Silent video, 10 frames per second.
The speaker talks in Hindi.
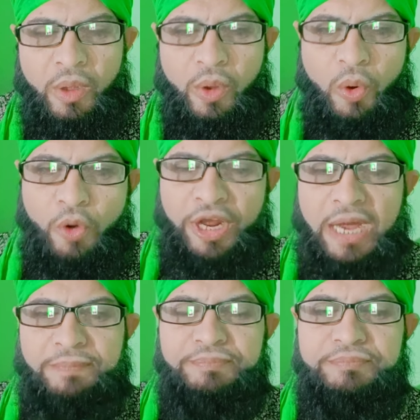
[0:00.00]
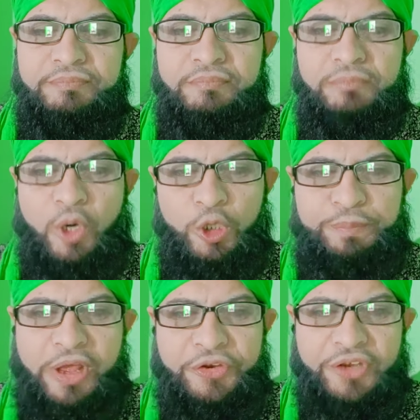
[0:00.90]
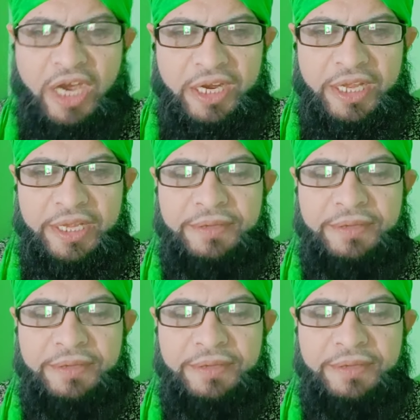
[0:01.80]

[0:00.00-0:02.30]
और आप बहुत परेशान हैं